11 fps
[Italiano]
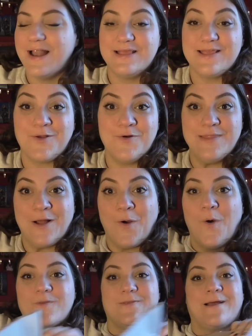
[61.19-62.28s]
La seconda
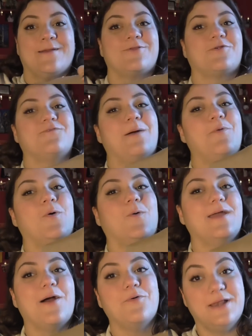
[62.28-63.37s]
cosa che troviamo
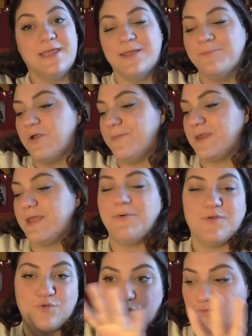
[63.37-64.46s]
qui è un libro, perché
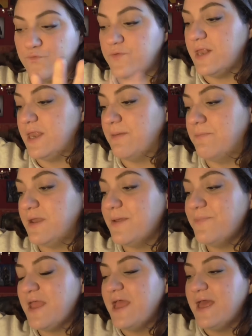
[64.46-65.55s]
poi sono tutti
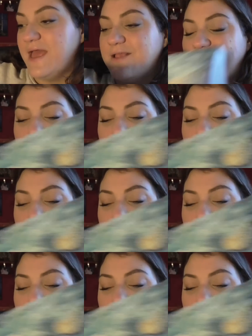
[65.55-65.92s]
libri, e